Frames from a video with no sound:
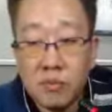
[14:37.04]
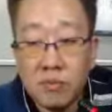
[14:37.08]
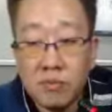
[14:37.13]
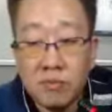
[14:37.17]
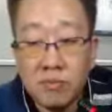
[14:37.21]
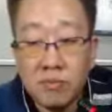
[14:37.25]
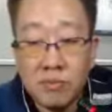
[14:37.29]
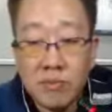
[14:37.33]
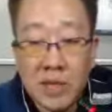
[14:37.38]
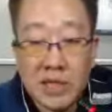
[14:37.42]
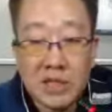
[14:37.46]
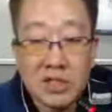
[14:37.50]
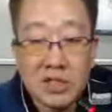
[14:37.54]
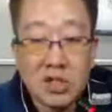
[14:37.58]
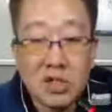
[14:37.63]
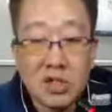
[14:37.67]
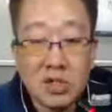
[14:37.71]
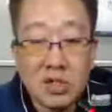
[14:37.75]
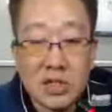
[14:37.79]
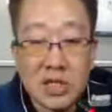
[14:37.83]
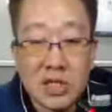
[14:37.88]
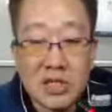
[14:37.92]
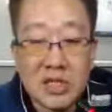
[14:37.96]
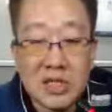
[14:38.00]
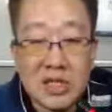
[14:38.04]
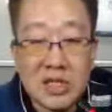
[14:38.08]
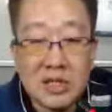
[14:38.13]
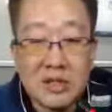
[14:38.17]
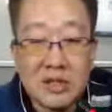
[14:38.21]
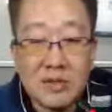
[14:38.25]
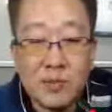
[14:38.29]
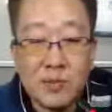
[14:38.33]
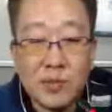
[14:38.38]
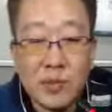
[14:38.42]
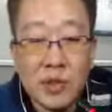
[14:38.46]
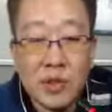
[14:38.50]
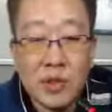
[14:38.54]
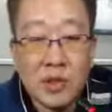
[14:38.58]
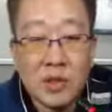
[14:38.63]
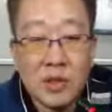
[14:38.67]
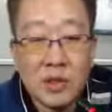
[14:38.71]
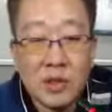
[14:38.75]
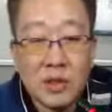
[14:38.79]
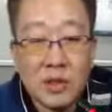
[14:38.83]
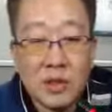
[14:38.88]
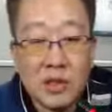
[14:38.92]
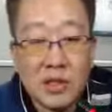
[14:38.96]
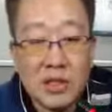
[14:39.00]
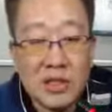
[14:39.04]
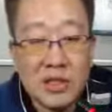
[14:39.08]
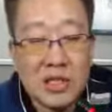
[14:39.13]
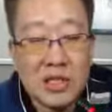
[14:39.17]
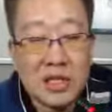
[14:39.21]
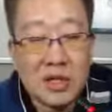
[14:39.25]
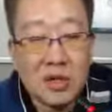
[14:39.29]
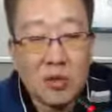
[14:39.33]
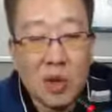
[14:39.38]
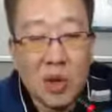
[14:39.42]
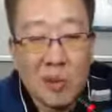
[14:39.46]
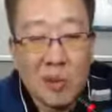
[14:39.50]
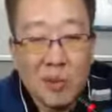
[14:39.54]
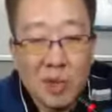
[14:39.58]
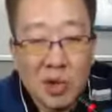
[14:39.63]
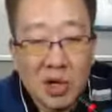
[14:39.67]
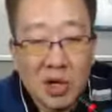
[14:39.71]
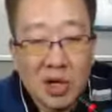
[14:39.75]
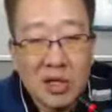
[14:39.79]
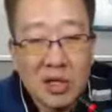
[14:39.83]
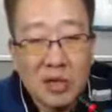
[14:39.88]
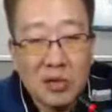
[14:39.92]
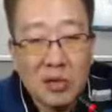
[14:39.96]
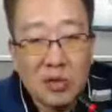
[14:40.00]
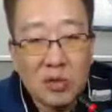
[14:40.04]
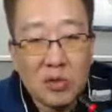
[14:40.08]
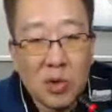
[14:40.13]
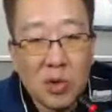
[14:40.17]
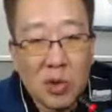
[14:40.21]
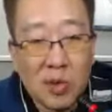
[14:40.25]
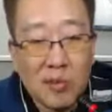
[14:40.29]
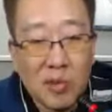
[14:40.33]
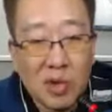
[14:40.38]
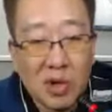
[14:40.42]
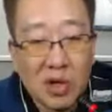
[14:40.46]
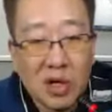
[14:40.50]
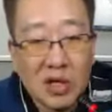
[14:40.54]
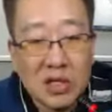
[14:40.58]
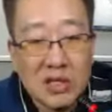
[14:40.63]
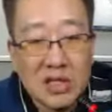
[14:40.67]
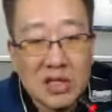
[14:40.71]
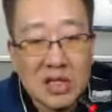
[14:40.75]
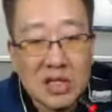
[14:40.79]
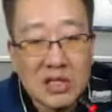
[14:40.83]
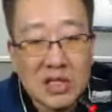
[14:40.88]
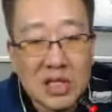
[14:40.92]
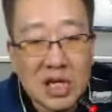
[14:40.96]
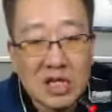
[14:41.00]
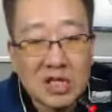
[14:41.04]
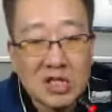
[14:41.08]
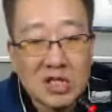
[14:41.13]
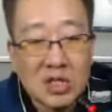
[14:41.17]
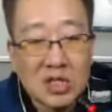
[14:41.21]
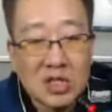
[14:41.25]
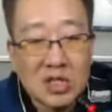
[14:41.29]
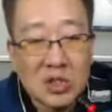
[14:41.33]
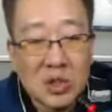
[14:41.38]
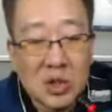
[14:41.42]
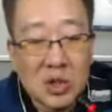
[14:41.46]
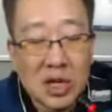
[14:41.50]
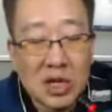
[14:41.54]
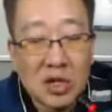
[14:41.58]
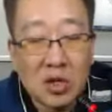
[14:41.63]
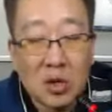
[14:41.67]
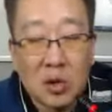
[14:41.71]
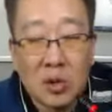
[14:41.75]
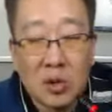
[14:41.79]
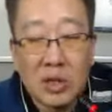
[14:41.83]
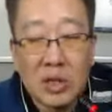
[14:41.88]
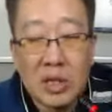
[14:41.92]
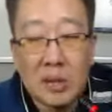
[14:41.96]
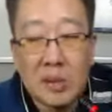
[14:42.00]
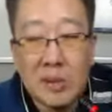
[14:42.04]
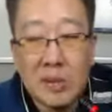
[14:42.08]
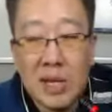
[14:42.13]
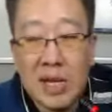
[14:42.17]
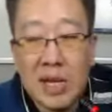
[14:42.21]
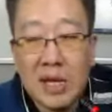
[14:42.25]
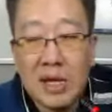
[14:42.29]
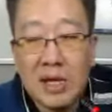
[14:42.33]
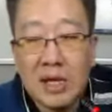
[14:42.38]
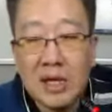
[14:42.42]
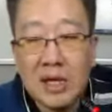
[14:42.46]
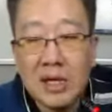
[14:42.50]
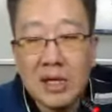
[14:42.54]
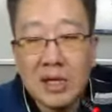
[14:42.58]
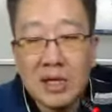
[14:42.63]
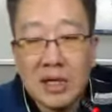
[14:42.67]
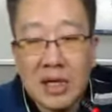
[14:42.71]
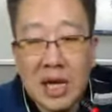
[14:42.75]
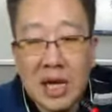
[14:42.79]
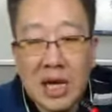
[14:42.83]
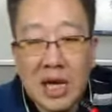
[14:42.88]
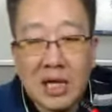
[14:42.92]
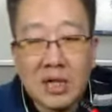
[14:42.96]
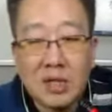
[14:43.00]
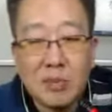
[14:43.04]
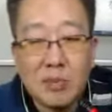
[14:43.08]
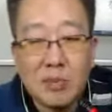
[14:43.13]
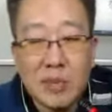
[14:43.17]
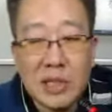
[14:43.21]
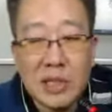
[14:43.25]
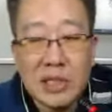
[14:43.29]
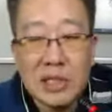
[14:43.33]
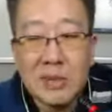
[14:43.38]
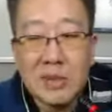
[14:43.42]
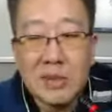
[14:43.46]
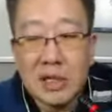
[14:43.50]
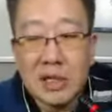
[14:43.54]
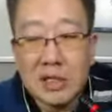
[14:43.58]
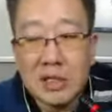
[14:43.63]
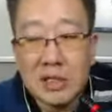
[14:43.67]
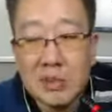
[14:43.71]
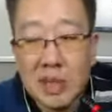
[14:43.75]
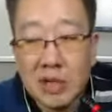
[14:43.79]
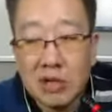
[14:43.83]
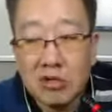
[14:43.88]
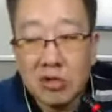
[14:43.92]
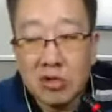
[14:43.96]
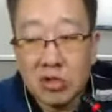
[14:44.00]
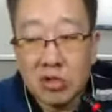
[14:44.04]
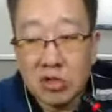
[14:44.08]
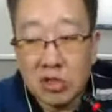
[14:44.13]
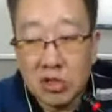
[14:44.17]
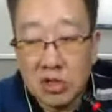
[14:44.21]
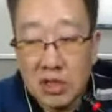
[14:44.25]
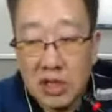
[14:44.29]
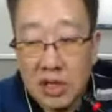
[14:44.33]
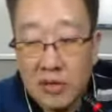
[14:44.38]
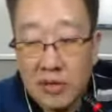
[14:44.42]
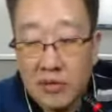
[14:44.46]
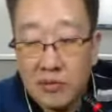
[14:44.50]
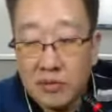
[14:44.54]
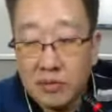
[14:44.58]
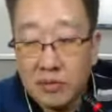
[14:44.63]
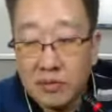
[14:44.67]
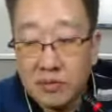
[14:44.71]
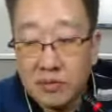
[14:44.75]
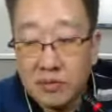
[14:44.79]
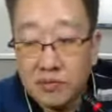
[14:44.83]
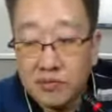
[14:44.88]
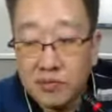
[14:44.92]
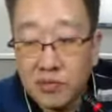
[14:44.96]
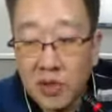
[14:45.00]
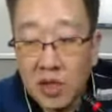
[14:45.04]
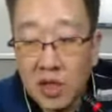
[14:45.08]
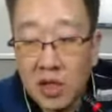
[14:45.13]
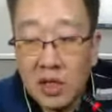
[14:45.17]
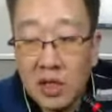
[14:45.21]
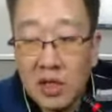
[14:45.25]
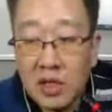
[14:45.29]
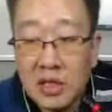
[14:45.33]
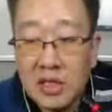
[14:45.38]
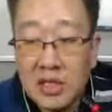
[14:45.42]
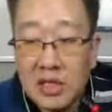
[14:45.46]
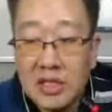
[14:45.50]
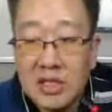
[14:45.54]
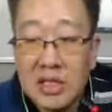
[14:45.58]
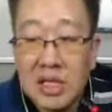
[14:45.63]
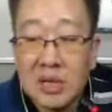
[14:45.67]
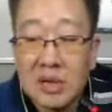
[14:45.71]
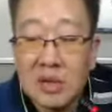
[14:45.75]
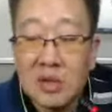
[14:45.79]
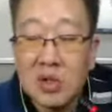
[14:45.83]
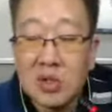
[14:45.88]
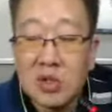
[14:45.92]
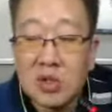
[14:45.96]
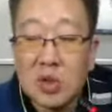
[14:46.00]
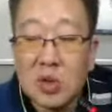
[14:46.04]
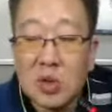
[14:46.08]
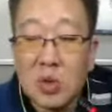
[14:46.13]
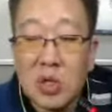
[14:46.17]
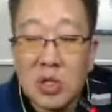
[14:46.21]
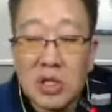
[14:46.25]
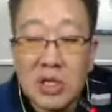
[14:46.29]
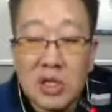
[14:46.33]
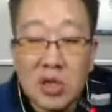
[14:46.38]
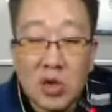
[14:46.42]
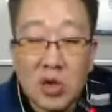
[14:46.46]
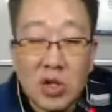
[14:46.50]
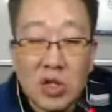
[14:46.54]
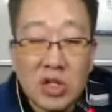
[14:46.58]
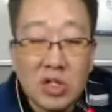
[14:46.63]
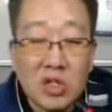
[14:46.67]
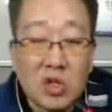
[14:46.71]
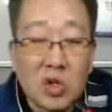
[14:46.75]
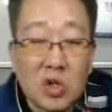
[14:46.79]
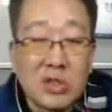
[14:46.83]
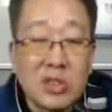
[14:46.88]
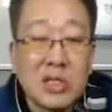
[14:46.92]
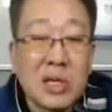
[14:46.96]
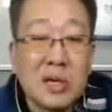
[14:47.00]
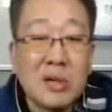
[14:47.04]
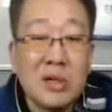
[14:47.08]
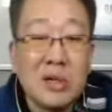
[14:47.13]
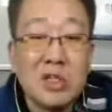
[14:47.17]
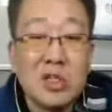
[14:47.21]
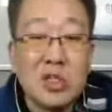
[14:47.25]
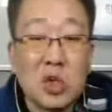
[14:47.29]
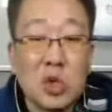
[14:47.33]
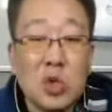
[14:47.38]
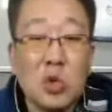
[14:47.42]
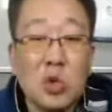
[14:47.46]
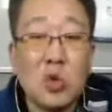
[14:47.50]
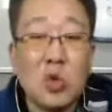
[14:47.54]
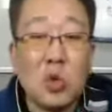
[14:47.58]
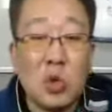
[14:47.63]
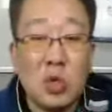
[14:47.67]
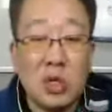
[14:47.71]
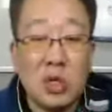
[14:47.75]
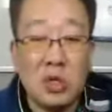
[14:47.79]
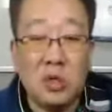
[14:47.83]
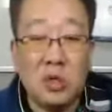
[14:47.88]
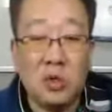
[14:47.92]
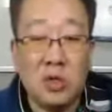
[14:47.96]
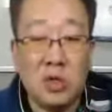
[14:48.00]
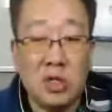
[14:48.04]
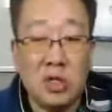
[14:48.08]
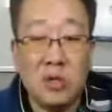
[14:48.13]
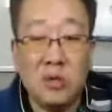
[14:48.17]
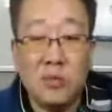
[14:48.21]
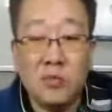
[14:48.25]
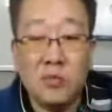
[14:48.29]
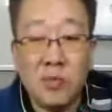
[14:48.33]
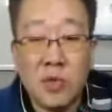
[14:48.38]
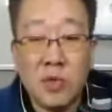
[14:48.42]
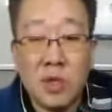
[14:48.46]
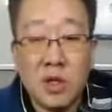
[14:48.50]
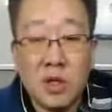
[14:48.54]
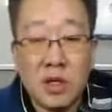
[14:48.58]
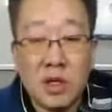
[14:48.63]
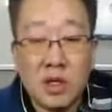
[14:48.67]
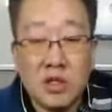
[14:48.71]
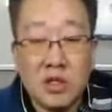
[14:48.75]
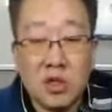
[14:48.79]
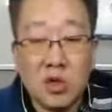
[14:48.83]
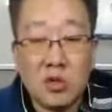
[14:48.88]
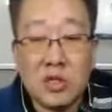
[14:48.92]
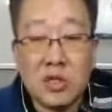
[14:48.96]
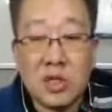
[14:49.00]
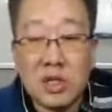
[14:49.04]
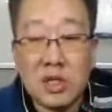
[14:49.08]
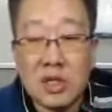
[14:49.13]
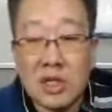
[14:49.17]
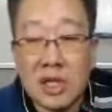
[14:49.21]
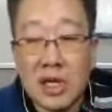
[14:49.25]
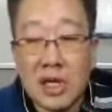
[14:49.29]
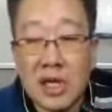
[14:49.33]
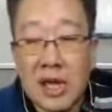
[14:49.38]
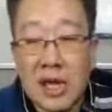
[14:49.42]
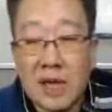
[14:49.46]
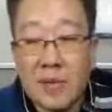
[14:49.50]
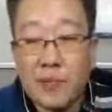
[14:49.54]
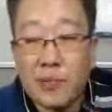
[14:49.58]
맞아요. 사실 이 세상에 완벽한 완벽한 재창조라는 건 없기 때문에 다벤치마킹에서 베꾸는 거죠. 예. 인상을 영상 올리는데 여기는 영상을 전용으로 올리는 거예요. 영상을 되게